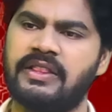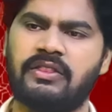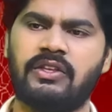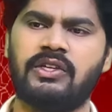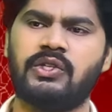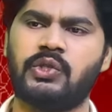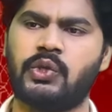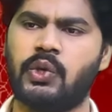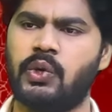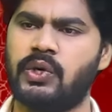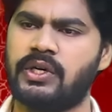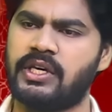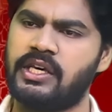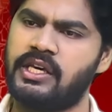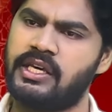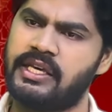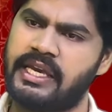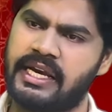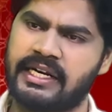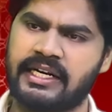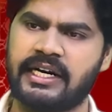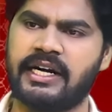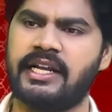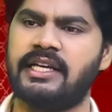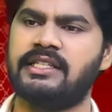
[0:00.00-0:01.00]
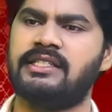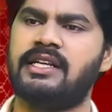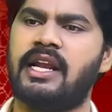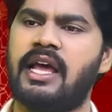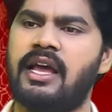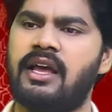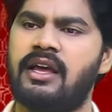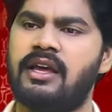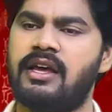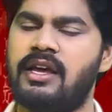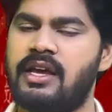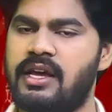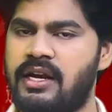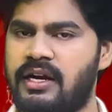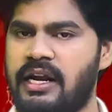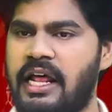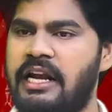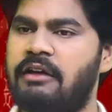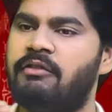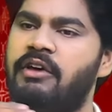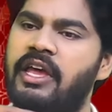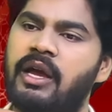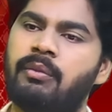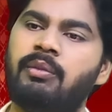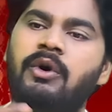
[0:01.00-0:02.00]
ప్రతి షోకి ఎక్కడేసినా
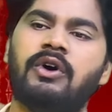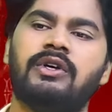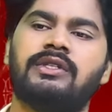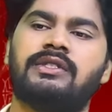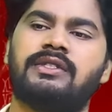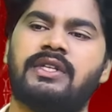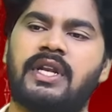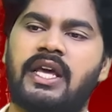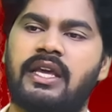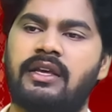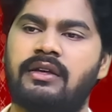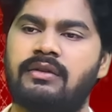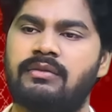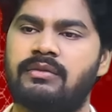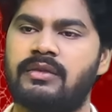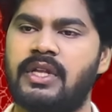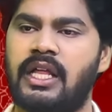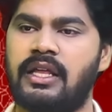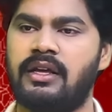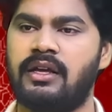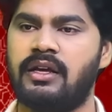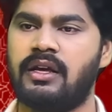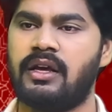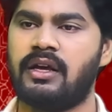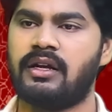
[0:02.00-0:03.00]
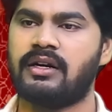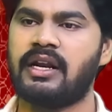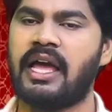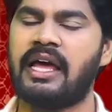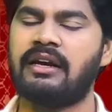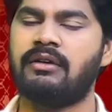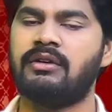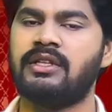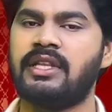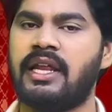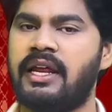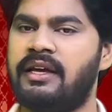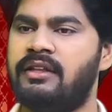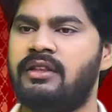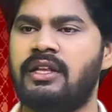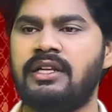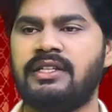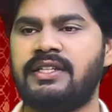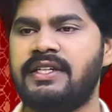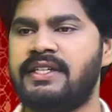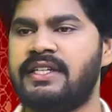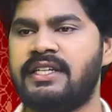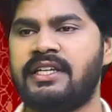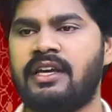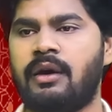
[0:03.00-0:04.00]
నలభై అబ్బో వస్తున్నాయి నాలుగు వందల ఐదు
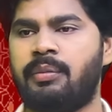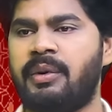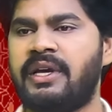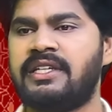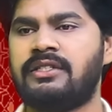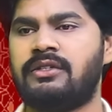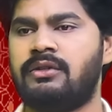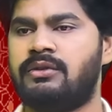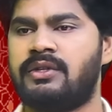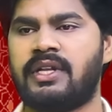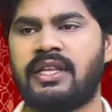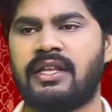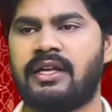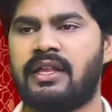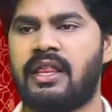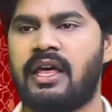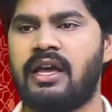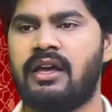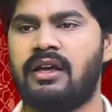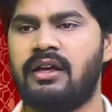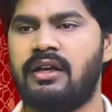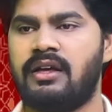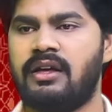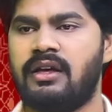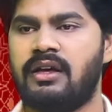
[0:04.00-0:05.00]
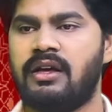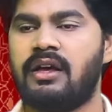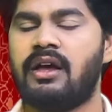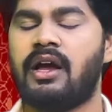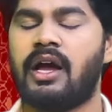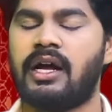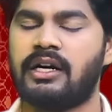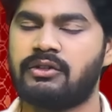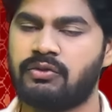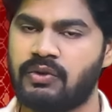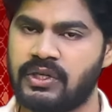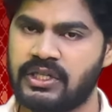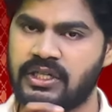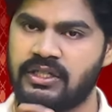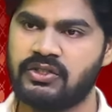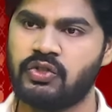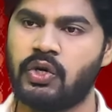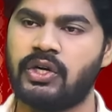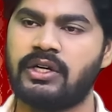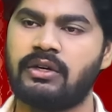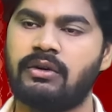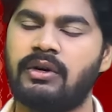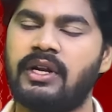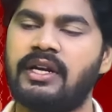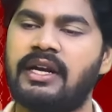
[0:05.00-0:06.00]
వందల సీటింగ్ కెపాసిటీ ఉంటుంది కదా అటువంటి
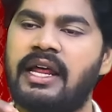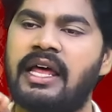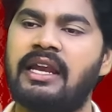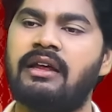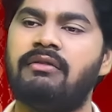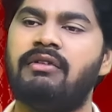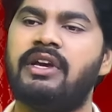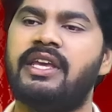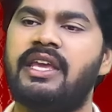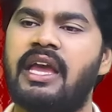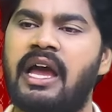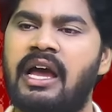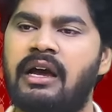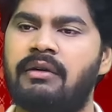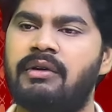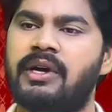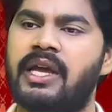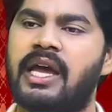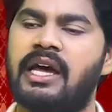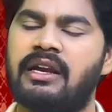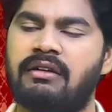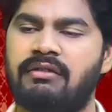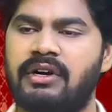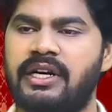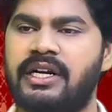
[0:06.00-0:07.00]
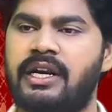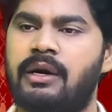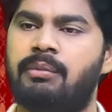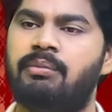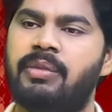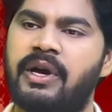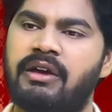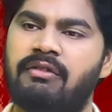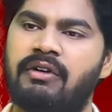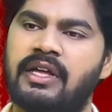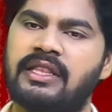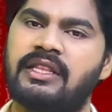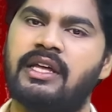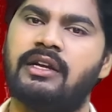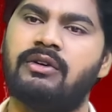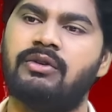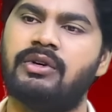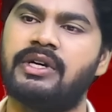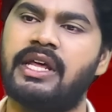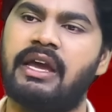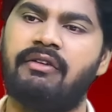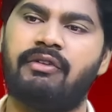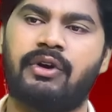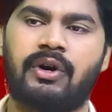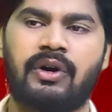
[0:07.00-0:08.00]
చోట కూడా నలభై యాభై అరవై డెబ్బై వంద
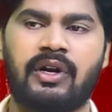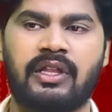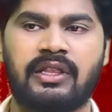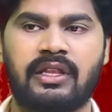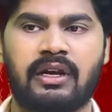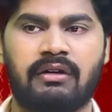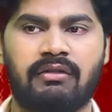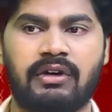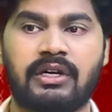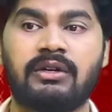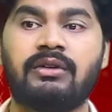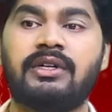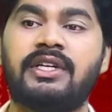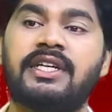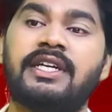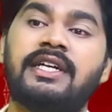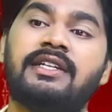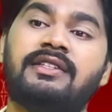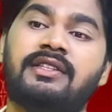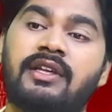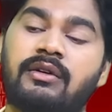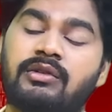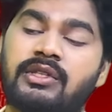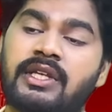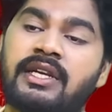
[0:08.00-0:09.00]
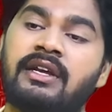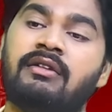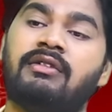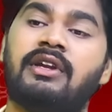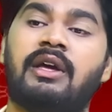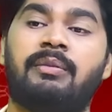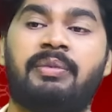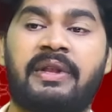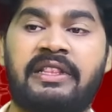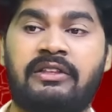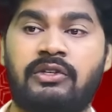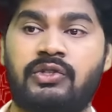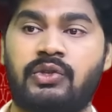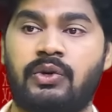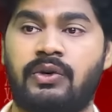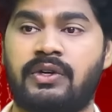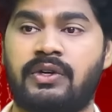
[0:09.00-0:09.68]
నూట యాభై రెండు వందల వరకు టికెట్స్ తెగుతూనే ఉన్నాయి ప్రతి